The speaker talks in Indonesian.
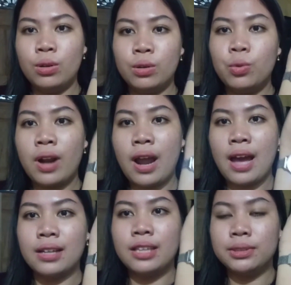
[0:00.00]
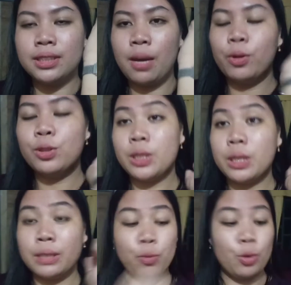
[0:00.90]
kurang jam setengah
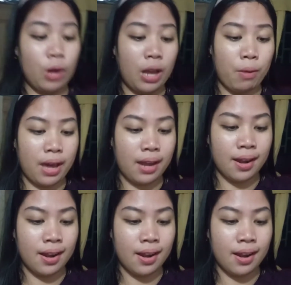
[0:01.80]
puluh lewat